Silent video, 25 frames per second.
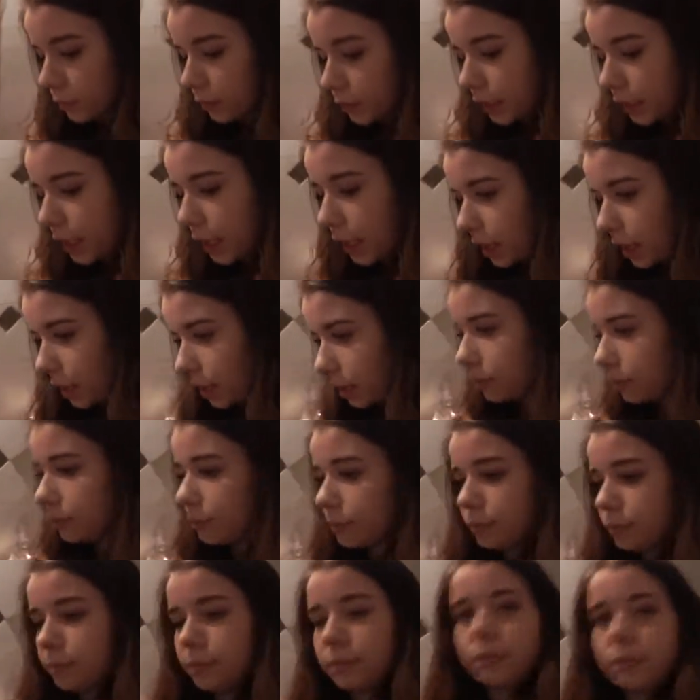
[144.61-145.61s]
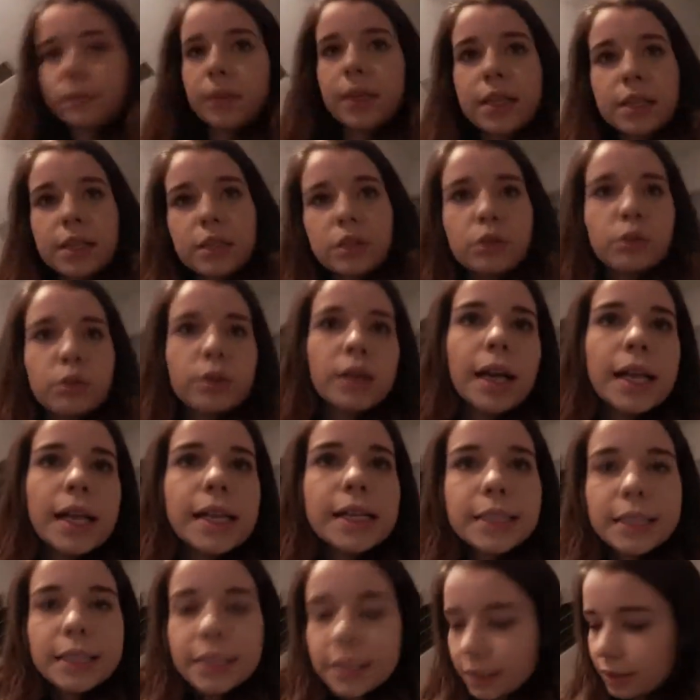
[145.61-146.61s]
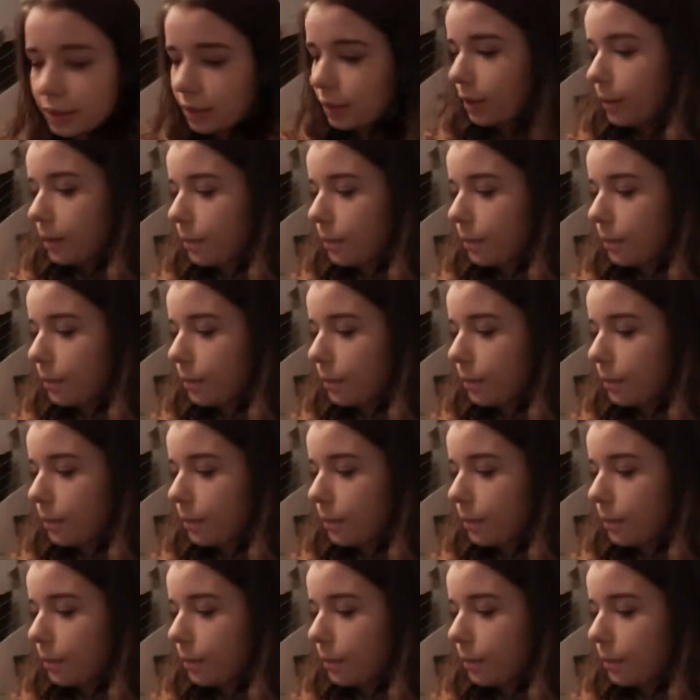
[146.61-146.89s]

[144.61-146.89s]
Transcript: da es so kalt ist.